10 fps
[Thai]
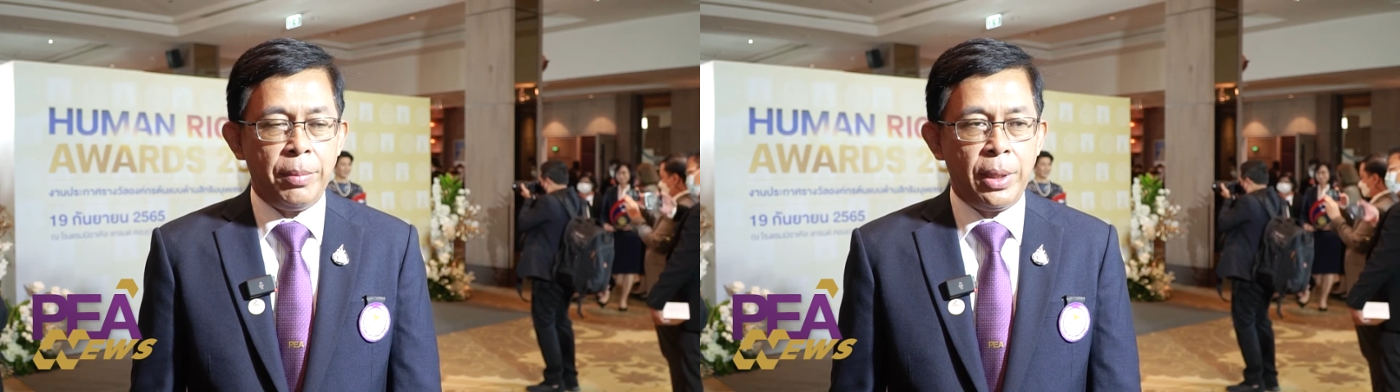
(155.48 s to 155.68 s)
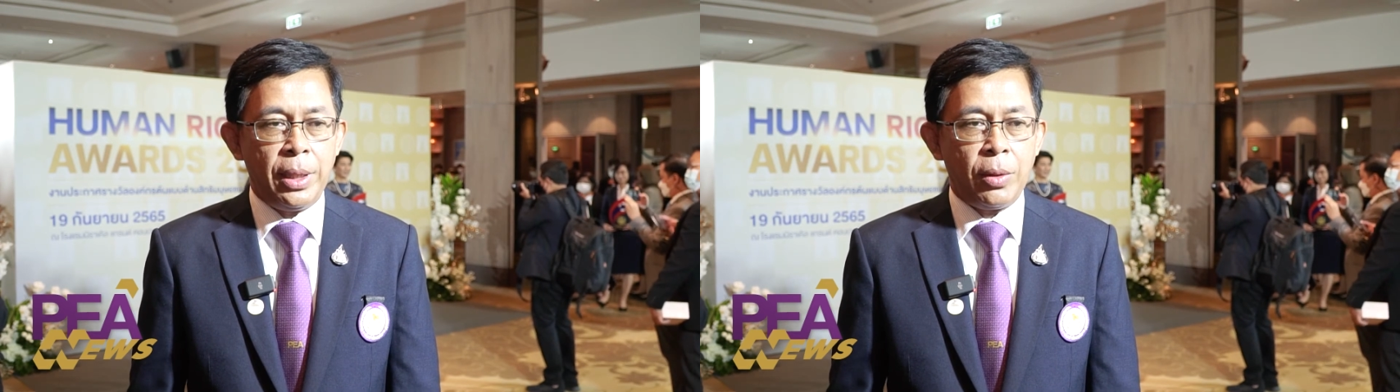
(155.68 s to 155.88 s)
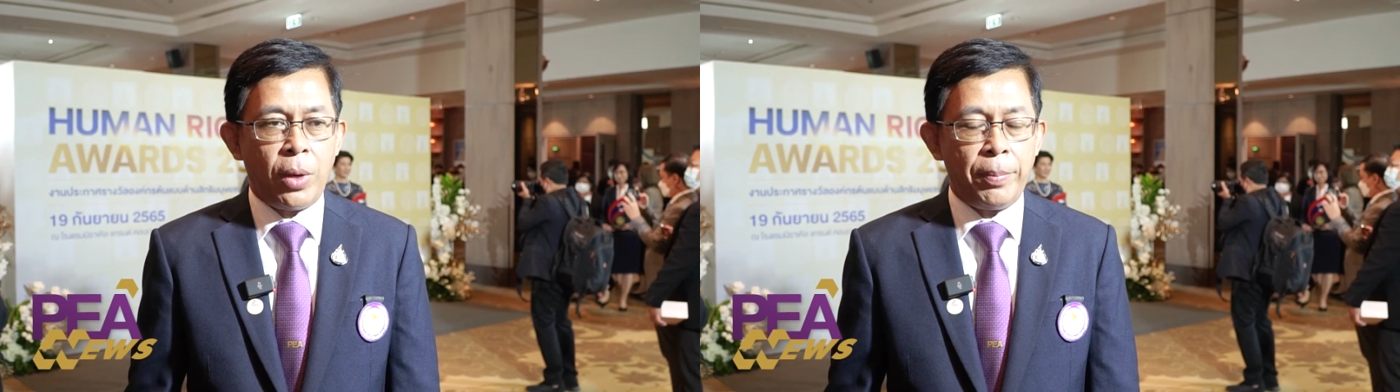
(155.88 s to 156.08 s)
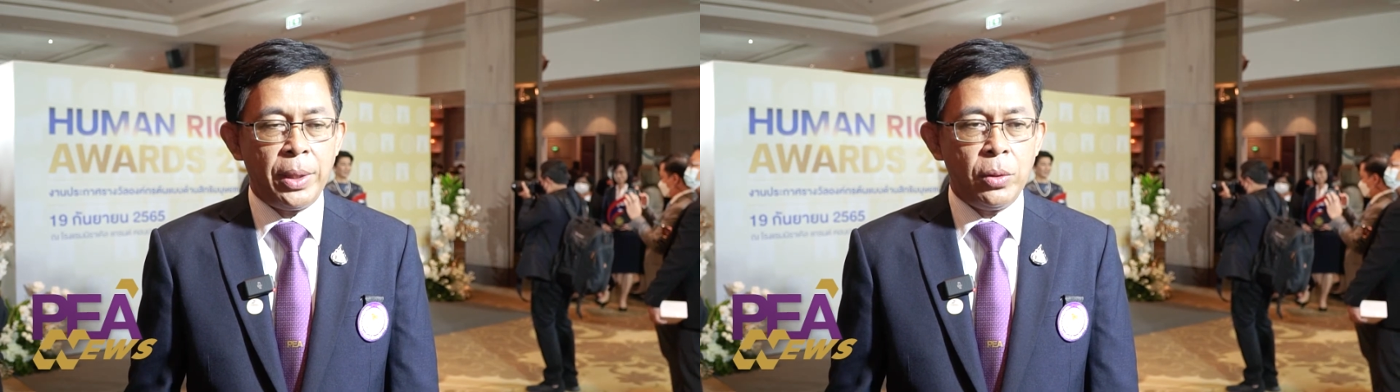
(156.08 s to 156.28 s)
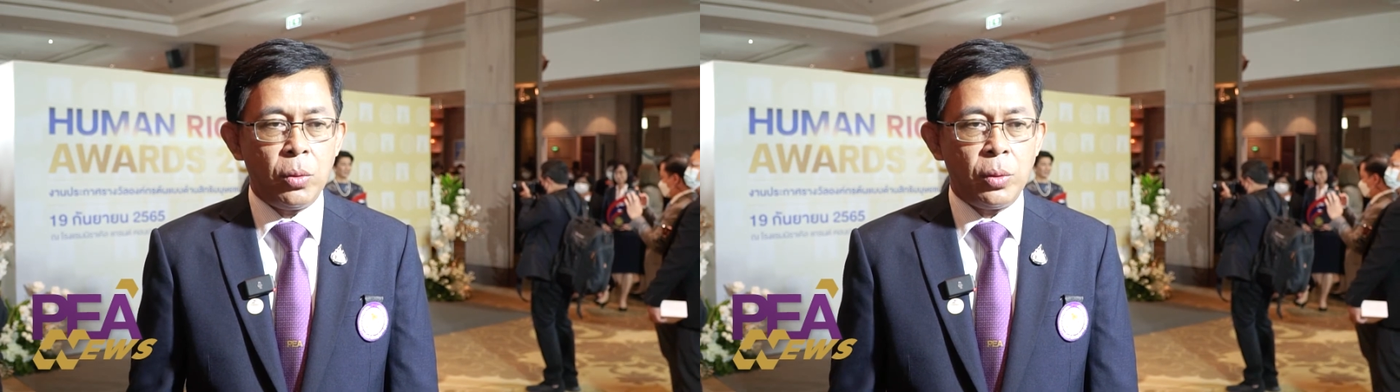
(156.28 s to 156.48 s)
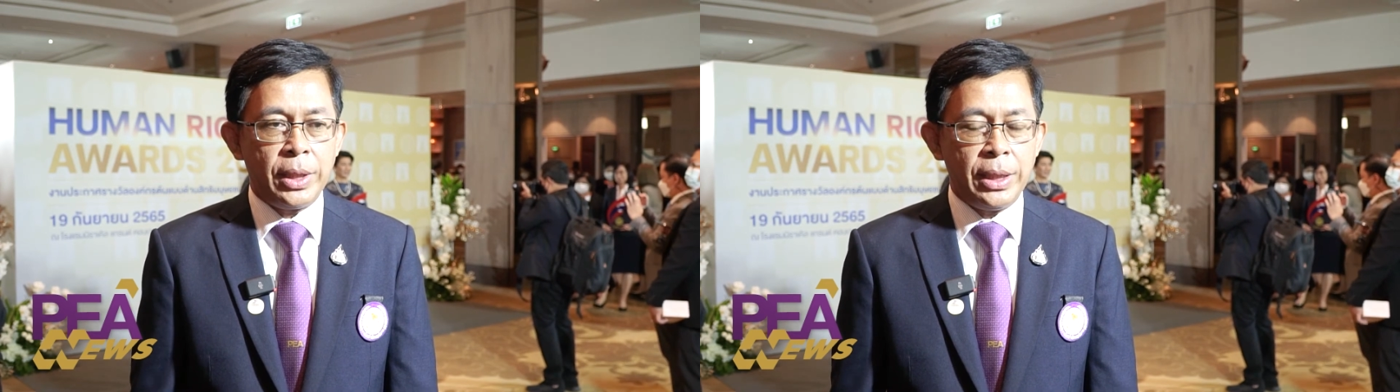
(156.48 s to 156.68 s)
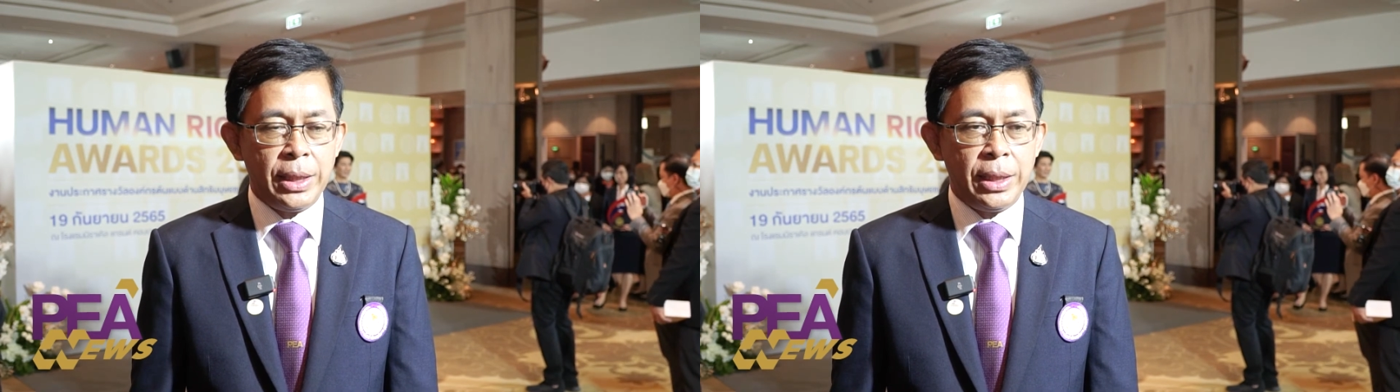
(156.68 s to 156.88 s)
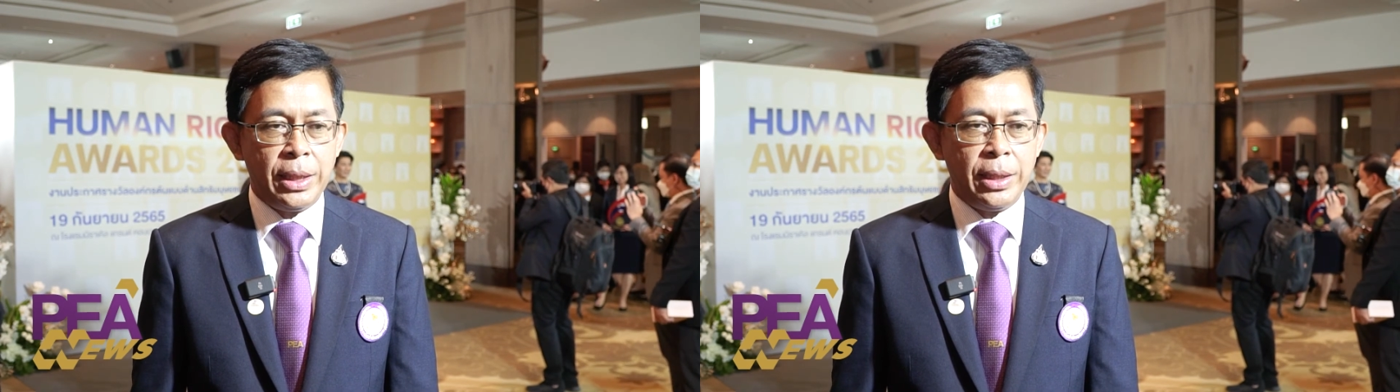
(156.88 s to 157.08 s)
มีความเป็นอยู่ที่
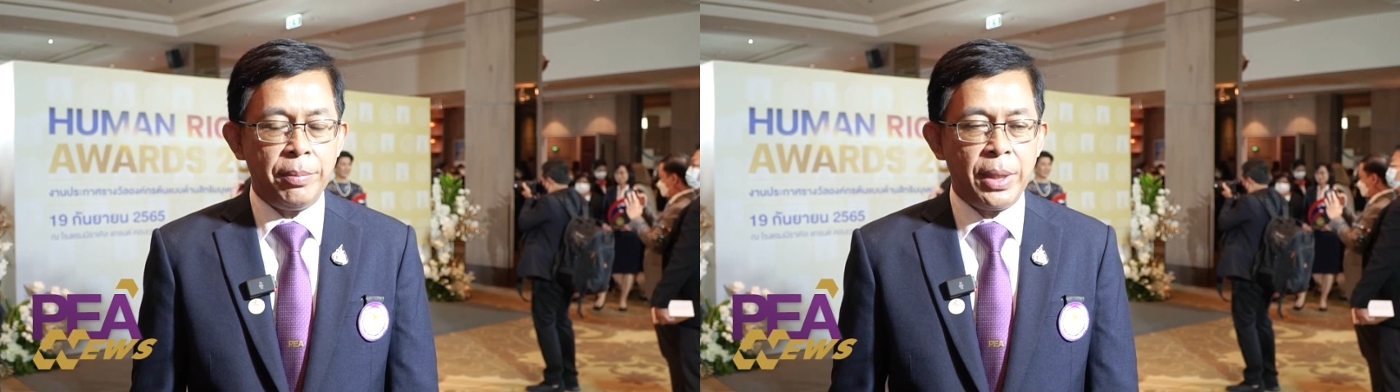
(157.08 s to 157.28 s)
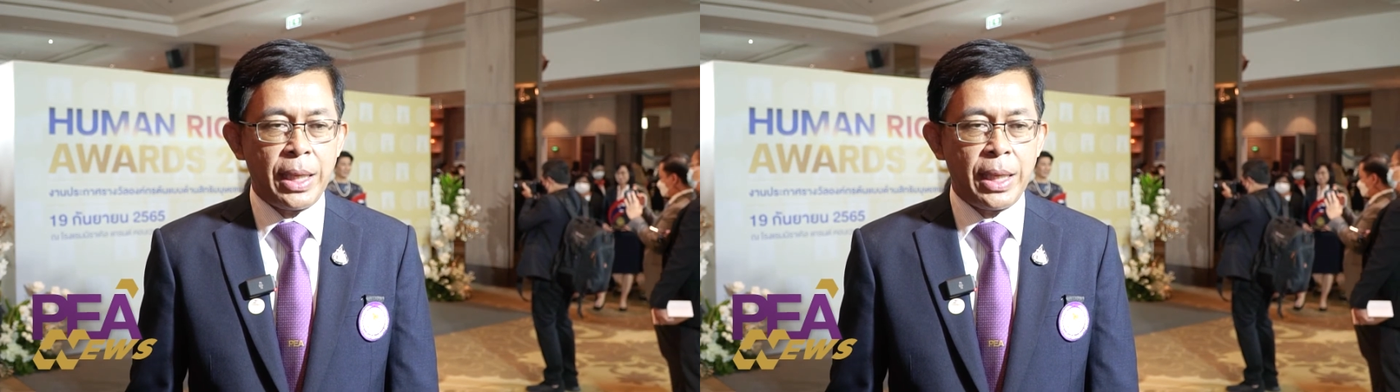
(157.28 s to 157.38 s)
ดี มี